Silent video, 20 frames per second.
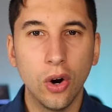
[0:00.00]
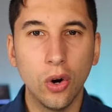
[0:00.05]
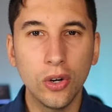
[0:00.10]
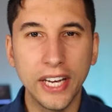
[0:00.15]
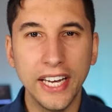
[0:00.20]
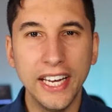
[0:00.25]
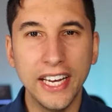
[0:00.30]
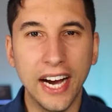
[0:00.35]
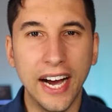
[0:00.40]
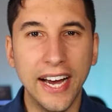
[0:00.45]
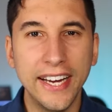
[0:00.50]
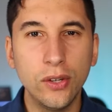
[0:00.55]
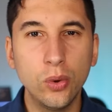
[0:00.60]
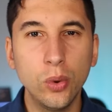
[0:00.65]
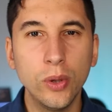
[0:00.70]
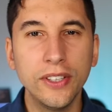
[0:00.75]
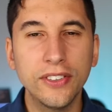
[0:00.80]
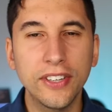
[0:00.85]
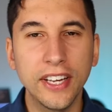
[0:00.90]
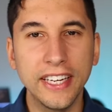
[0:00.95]
Okay, einen
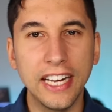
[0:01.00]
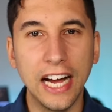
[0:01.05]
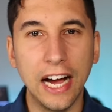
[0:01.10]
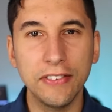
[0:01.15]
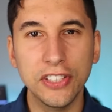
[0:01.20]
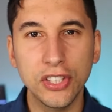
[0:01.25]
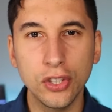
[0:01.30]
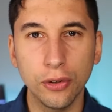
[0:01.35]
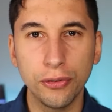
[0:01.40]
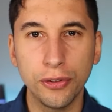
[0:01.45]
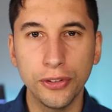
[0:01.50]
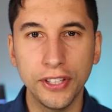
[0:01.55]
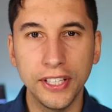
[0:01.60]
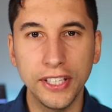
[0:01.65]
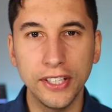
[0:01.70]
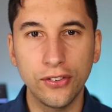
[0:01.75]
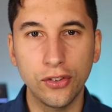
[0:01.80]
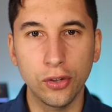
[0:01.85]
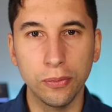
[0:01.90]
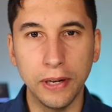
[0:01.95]
coolen Trick habe ich noch für
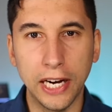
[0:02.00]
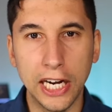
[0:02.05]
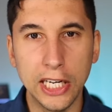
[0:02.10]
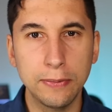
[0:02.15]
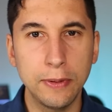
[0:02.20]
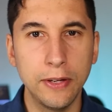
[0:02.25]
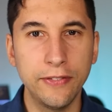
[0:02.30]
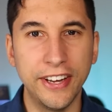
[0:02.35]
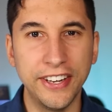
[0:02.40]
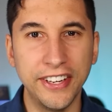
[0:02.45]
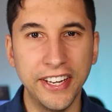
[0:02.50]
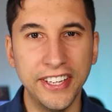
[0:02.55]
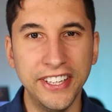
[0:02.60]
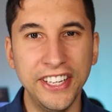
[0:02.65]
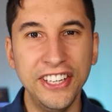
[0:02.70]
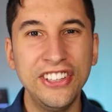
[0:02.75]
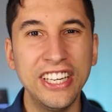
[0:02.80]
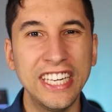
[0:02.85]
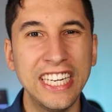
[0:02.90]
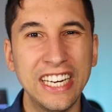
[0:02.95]
dich, zum Beispiel, wenn
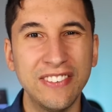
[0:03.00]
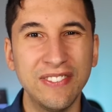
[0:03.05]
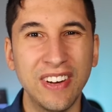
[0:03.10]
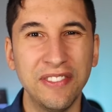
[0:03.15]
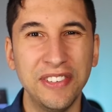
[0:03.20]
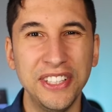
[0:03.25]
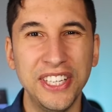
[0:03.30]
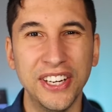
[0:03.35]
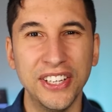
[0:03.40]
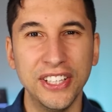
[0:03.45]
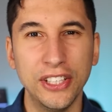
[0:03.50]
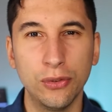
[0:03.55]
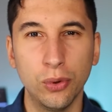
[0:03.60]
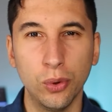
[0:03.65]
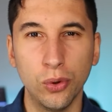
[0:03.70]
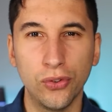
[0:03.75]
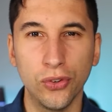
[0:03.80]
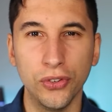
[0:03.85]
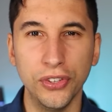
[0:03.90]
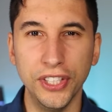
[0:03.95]
dein Internet mal wieder
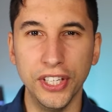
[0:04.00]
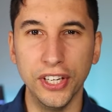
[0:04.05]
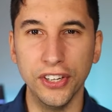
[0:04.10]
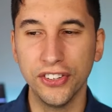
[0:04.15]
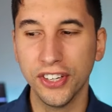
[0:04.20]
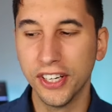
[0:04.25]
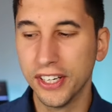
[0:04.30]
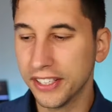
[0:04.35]
nicht funktioniert.